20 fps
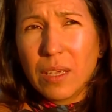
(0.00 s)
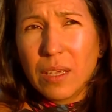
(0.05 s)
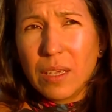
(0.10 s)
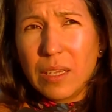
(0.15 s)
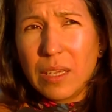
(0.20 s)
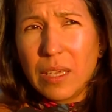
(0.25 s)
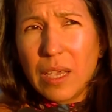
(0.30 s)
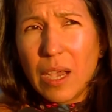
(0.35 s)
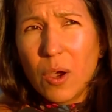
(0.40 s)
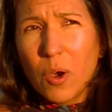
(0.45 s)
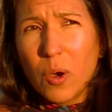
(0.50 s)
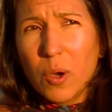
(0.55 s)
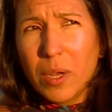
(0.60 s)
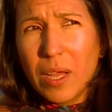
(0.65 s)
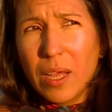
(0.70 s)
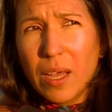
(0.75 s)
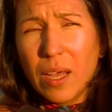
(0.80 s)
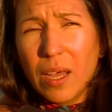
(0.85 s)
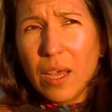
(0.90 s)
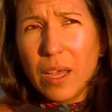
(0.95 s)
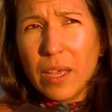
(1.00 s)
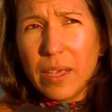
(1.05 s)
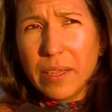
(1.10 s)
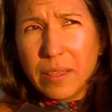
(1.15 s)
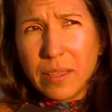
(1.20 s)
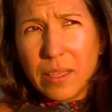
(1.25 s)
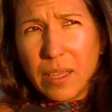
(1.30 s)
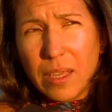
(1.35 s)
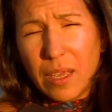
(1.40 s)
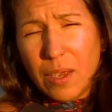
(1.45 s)
Y ahora
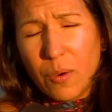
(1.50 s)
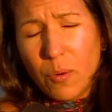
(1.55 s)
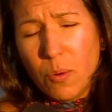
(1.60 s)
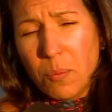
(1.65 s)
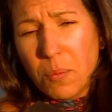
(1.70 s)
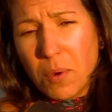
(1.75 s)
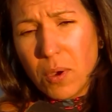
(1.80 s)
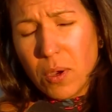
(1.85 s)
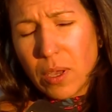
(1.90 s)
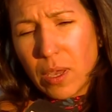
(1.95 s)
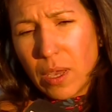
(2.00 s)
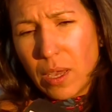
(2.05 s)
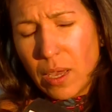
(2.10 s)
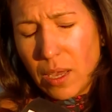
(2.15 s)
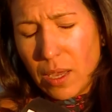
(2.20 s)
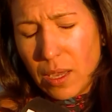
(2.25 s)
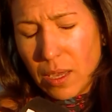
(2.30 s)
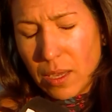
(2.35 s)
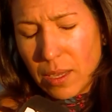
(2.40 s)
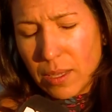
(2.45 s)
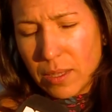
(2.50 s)
este humo que,